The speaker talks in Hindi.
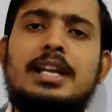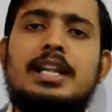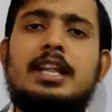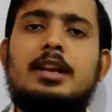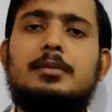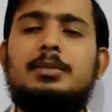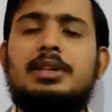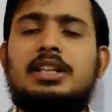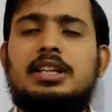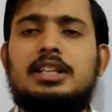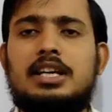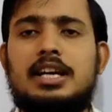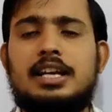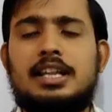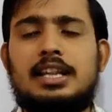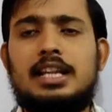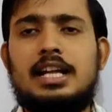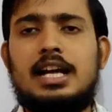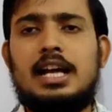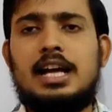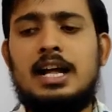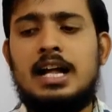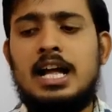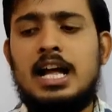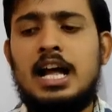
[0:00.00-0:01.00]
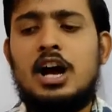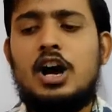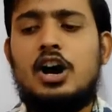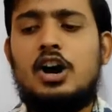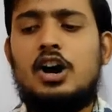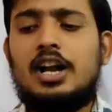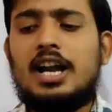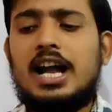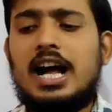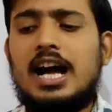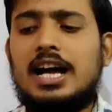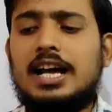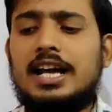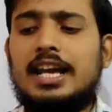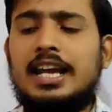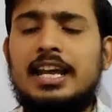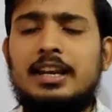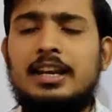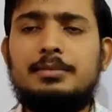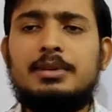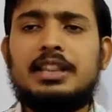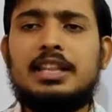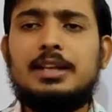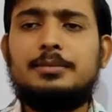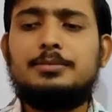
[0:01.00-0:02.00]
निर्मित करना और अगेन
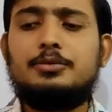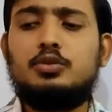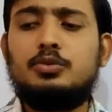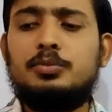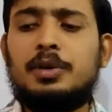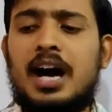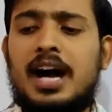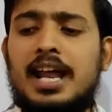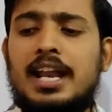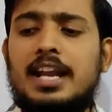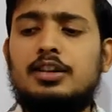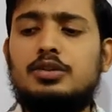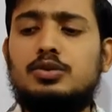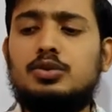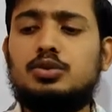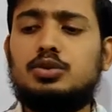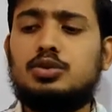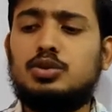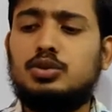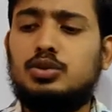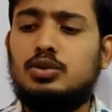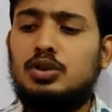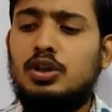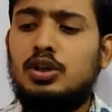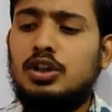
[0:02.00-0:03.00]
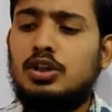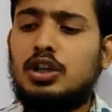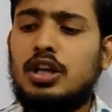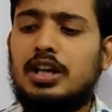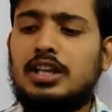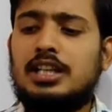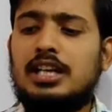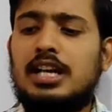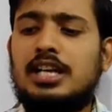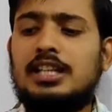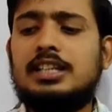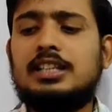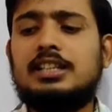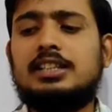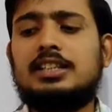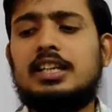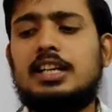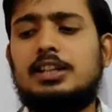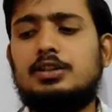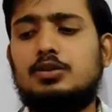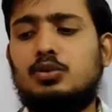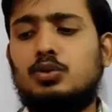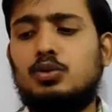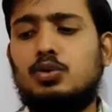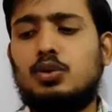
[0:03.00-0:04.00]
मतलब दोबारा दोस्तों तो अर्थात इसका
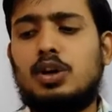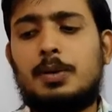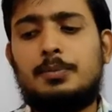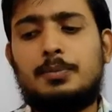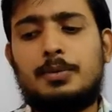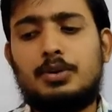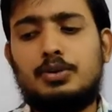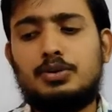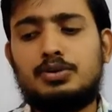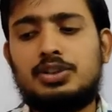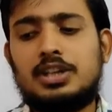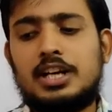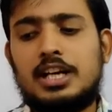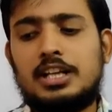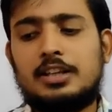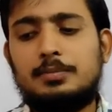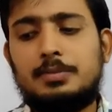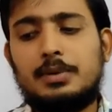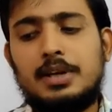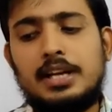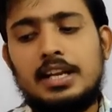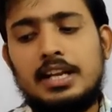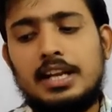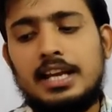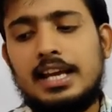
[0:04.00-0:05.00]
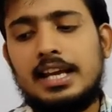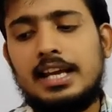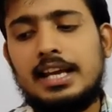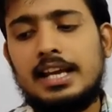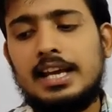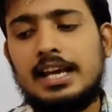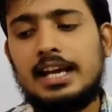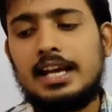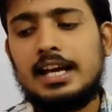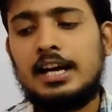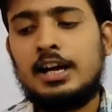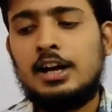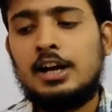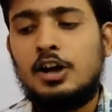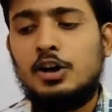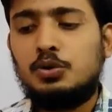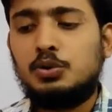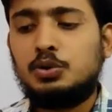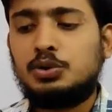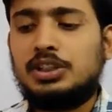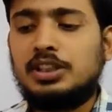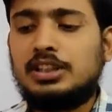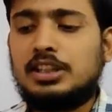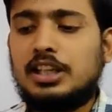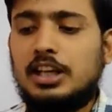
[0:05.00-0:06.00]
दोनों का प्रयोग साथ में नहीं रहेगा
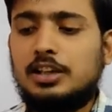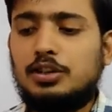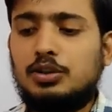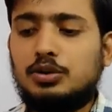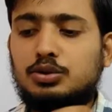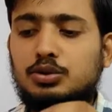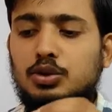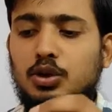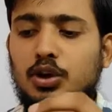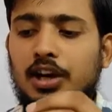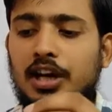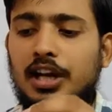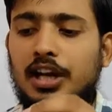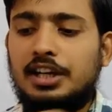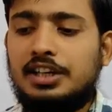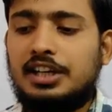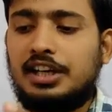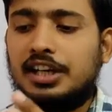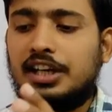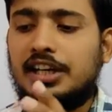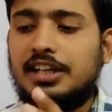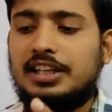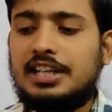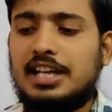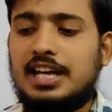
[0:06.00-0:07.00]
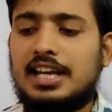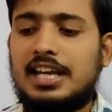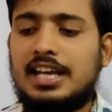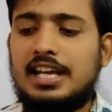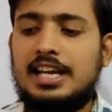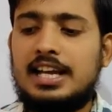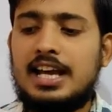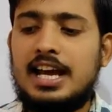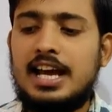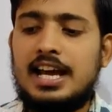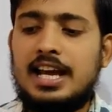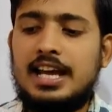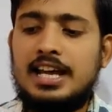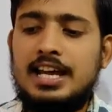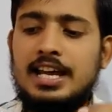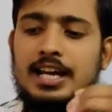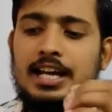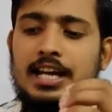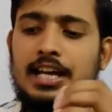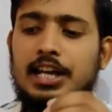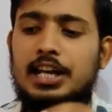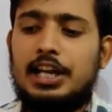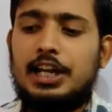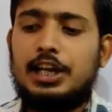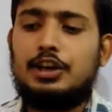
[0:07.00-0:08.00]
उसी तरह दोस्तों रिट्रीट अगेन है
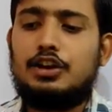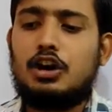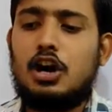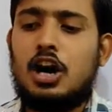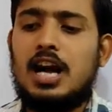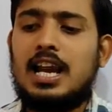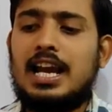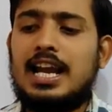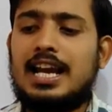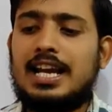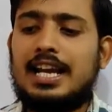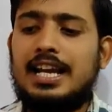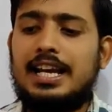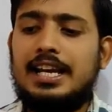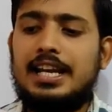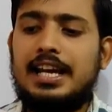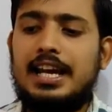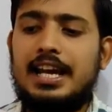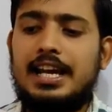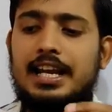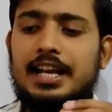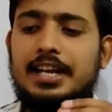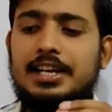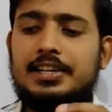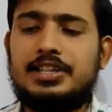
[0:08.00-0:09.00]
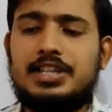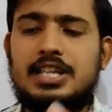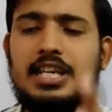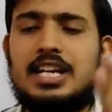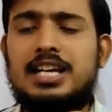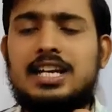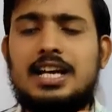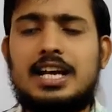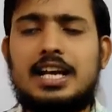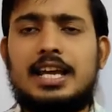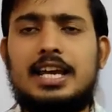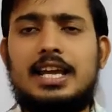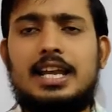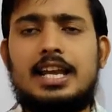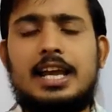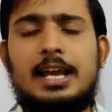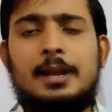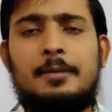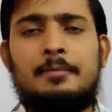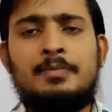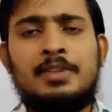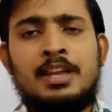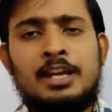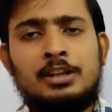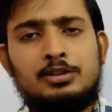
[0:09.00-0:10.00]
रिकॉल अगेन है रिसीड अगेन है
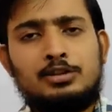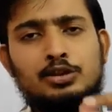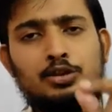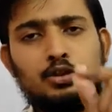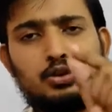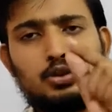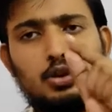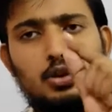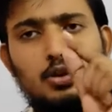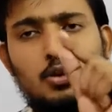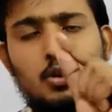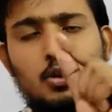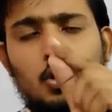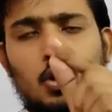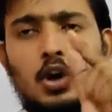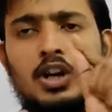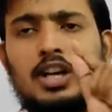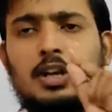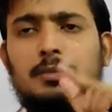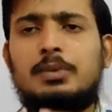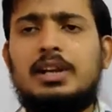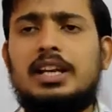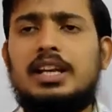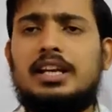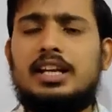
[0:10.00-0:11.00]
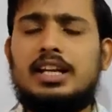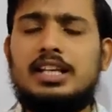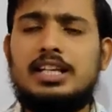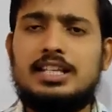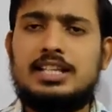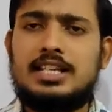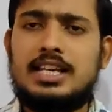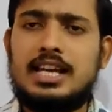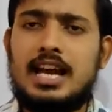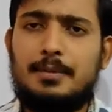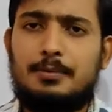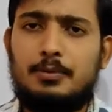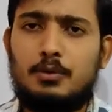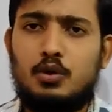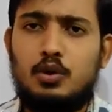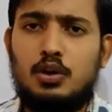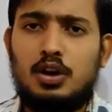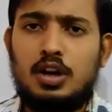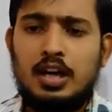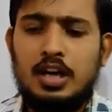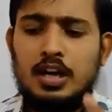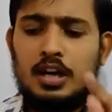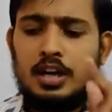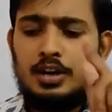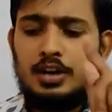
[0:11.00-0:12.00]
तो दोस्तों नोट में लिख लीजिए आप
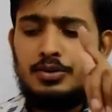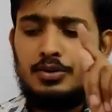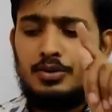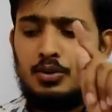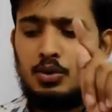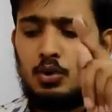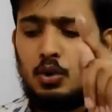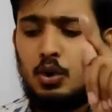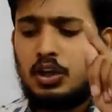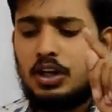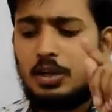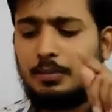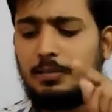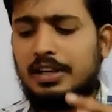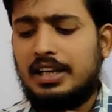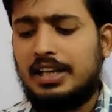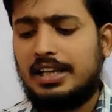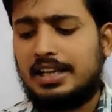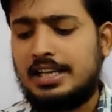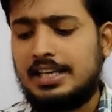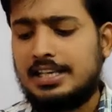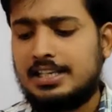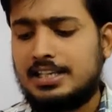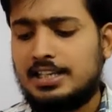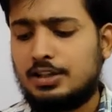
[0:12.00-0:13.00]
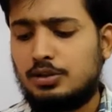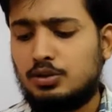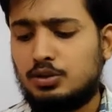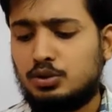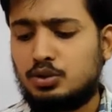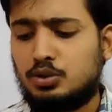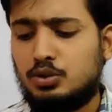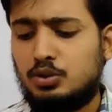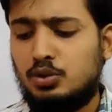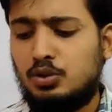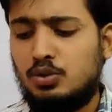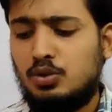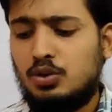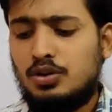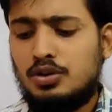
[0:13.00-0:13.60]
लोग नोट में लिख लीजिए दोस्तों